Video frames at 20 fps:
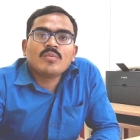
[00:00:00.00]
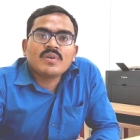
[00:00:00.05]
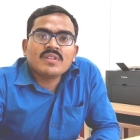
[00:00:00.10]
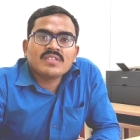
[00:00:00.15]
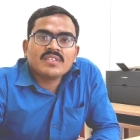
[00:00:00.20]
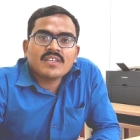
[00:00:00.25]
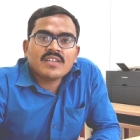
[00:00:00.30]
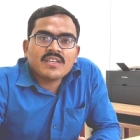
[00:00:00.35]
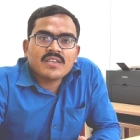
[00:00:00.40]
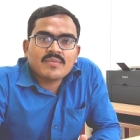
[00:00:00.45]

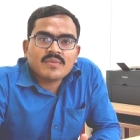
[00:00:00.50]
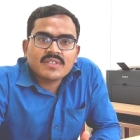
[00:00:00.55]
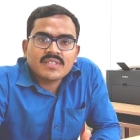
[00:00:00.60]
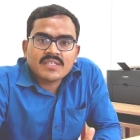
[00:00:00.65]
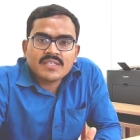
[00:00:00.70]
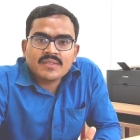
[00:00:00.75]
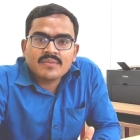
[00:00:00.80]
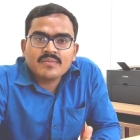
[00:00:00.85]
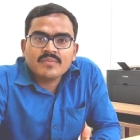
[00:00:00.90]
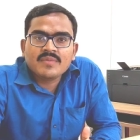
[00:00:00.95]
ধন্যবাদ জানাই
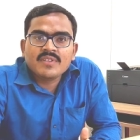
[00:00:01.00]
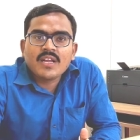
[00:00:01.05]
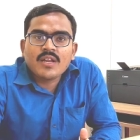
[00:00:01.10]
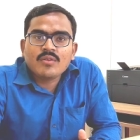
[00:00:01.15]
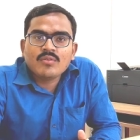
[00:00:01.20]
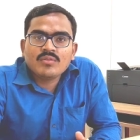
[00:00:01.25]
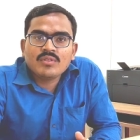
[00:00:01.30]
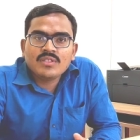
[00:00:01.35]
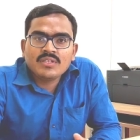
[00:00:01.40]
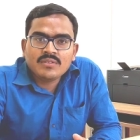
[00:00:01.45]
আমাদের
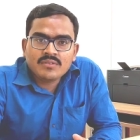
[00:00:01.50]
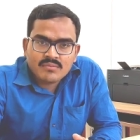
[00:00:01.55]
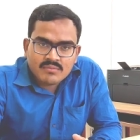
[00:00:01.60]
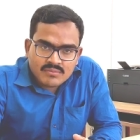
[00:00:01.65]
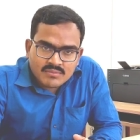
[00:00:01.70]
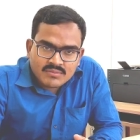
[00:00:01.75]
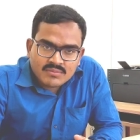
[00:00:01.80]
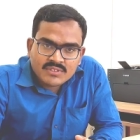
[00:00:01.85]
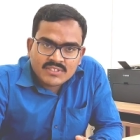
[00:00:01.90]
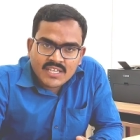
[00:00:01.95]
মিনারুদ্দিন
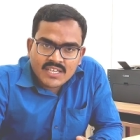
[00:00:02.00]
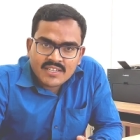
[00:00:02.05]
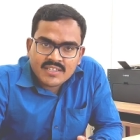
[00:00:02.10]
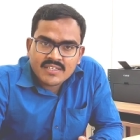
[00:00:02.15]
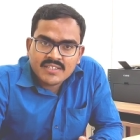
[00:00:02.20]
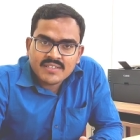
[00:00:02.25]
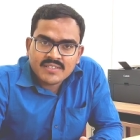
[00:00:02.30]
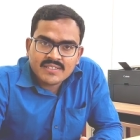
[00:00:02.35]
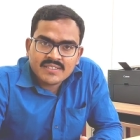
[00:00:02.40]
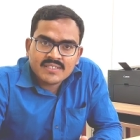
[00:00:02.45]

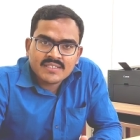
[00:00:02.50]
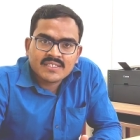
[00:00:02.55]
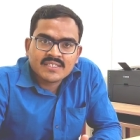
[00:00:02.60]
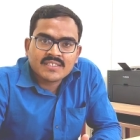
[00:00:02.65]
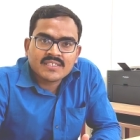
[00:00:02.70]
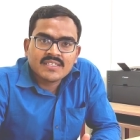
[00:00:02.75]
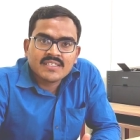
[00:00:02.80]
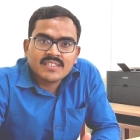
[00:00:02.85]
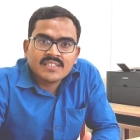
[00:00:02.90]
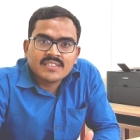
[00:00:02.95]
স্যারকে
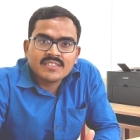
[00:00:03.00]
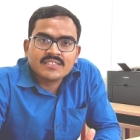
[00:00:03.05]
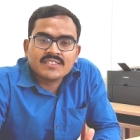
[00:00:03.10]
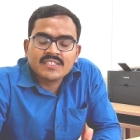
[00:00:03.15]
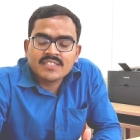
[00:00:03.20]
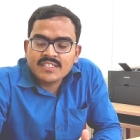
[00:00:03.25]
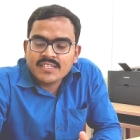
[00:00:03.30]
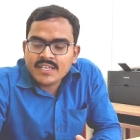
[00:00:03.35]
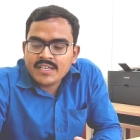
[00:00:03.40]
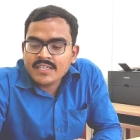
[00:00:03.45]

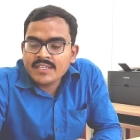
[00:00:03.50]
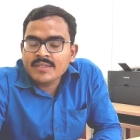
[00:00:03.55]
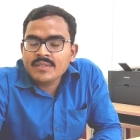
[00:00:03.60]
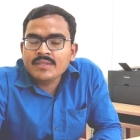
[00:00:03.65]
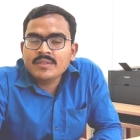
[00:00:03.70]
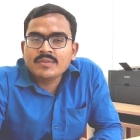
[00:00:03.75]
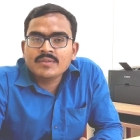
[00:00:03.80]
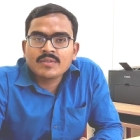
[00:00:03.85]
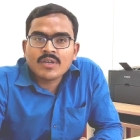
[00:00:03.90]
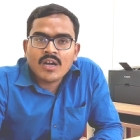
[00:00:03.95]
যিনি এই
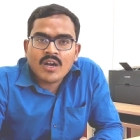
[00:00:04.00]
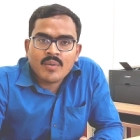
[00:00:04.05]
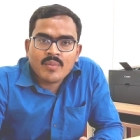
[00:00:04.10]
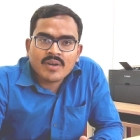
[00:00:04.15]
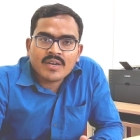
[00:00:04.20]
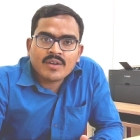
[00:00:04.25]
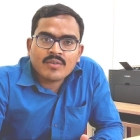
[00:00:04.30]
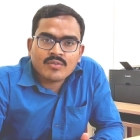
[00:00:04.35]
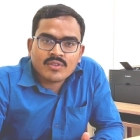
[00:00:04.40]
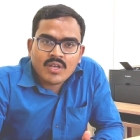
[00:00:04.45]

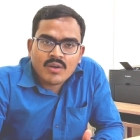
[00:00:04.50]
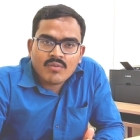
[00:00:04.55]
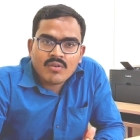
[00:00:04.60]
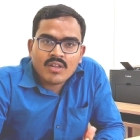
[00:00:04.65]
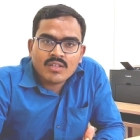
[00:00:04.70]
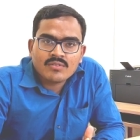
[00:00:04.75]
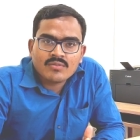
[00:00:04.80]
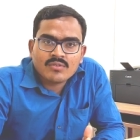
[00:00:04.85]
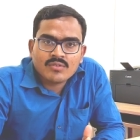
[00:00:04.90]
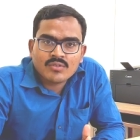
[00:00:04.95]
আমাকে কথা
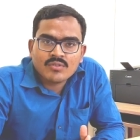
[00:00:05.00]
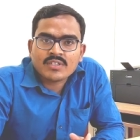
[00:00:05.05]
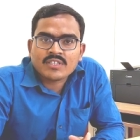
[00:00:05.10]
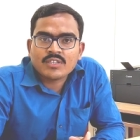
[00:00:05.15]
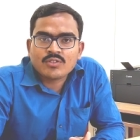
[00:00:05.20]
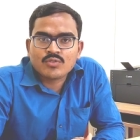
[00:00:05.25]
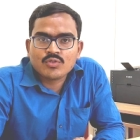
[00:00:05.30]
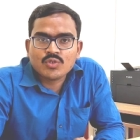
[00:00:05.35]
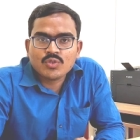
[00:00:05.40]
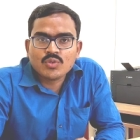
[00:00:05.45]
বলার জন্য
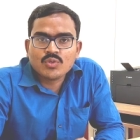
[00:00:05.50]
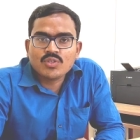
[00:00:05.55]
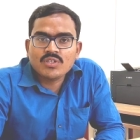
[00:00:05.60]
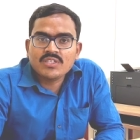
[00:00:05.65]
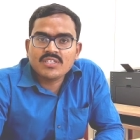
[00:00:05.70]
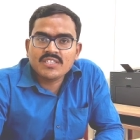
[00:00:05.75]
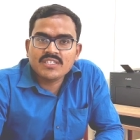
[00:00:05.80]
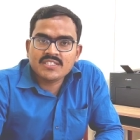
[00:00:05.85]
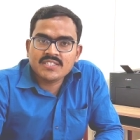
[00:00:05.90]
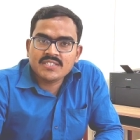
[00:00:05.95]
একটা সুযোগ
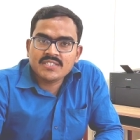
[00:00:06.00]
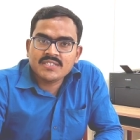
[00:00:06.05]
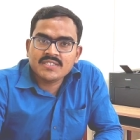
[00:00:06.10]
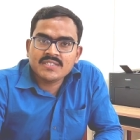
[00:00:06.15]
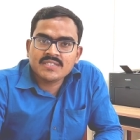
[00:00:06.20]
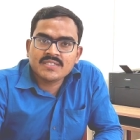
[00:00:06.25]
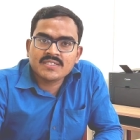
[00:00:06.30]
করে দিয়েছে